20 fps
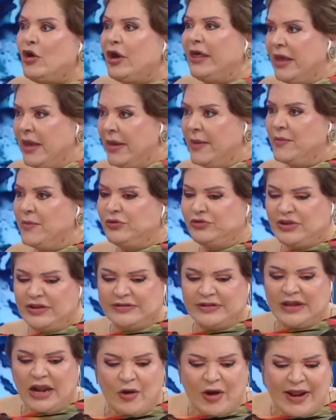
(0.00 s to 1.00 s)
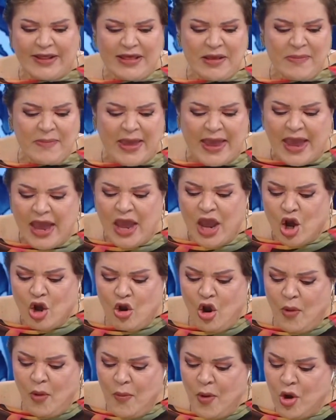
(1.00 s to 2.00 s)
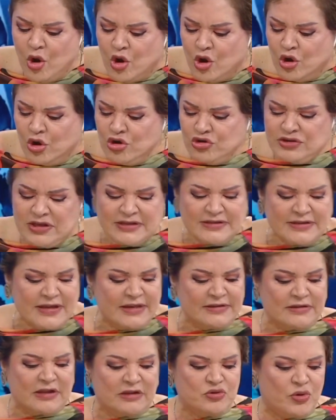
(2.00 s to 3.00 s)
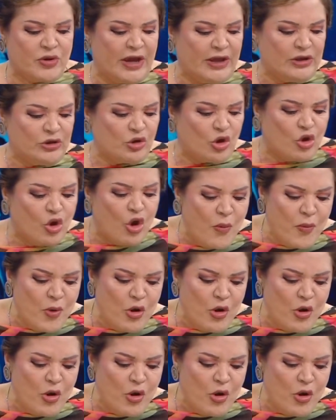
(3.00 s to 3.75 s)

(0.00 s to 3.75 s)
debemos hacer. Ahora dime, ¿Cómo conoces a este sujeto? ¿Cómo